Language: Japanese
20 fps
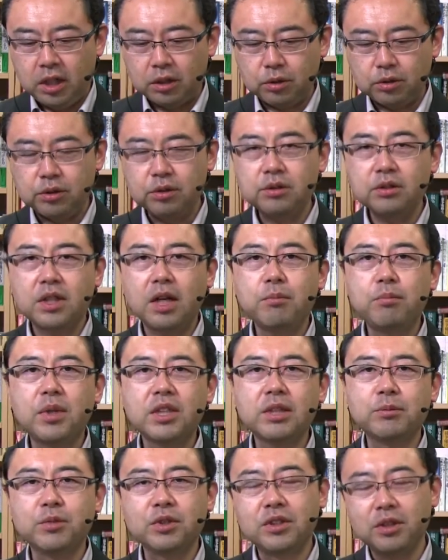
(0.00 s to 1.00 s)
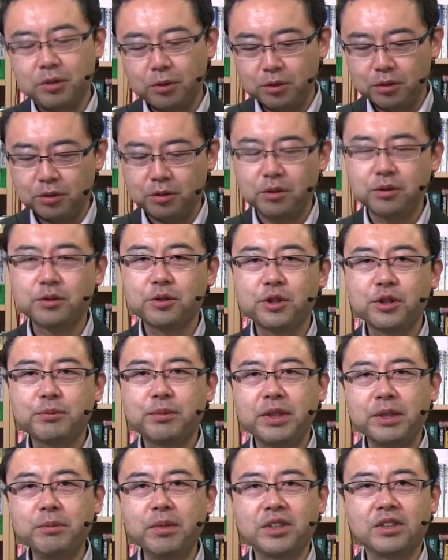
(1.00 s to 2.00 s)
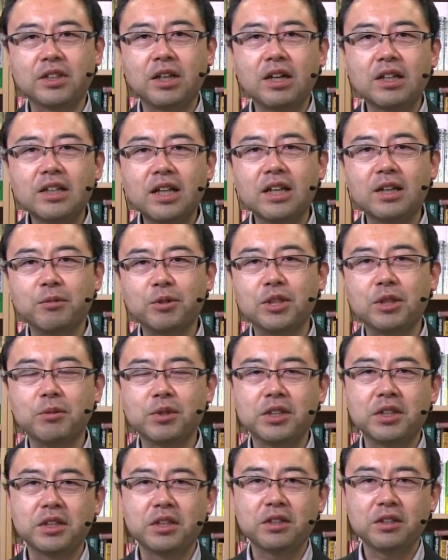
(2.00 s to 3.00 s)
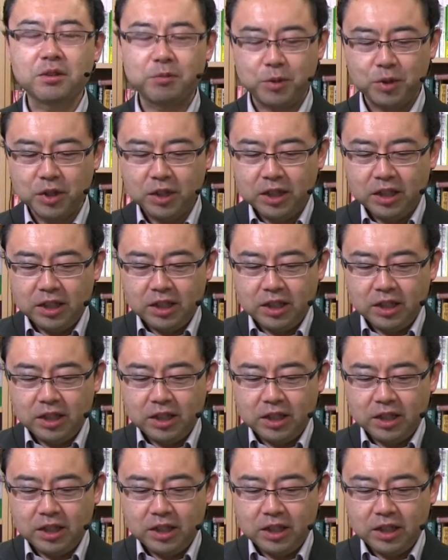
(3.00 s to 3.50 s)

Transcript: あと夕刊マダムってこの言葉今使わないかもしれませんけれども、